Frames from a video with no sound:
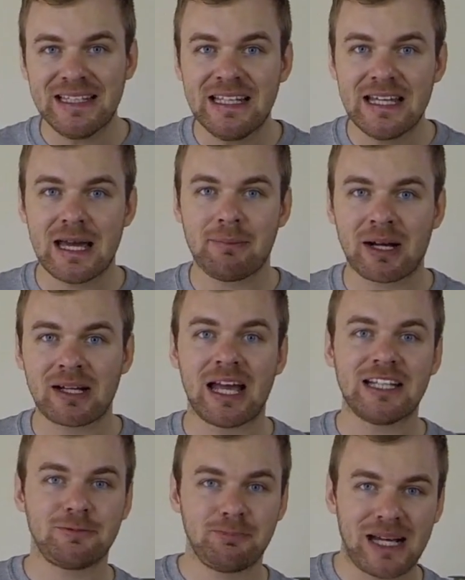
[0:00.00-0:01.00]
ini emang
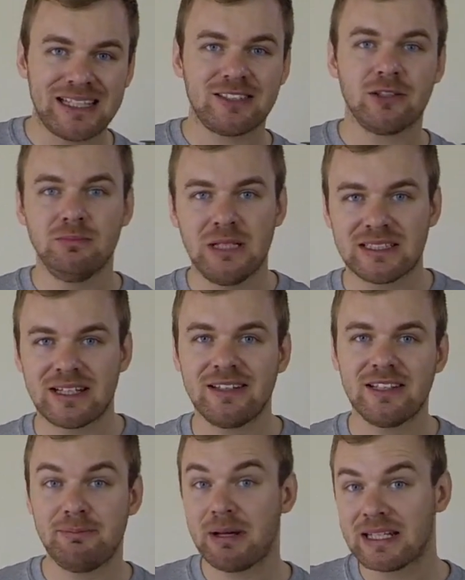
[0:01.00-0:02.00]
espresso
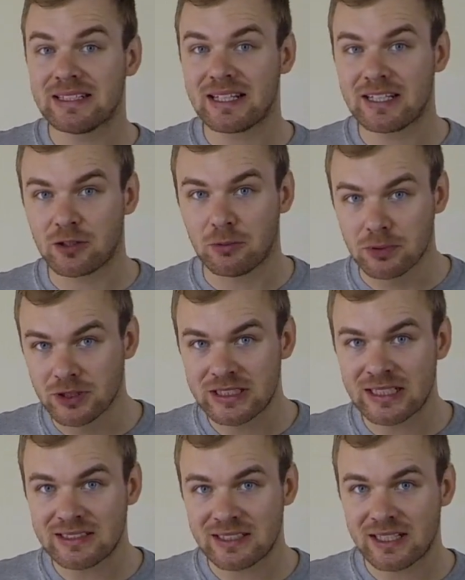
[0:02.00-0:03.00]
biasanya dibikin dengan robusta.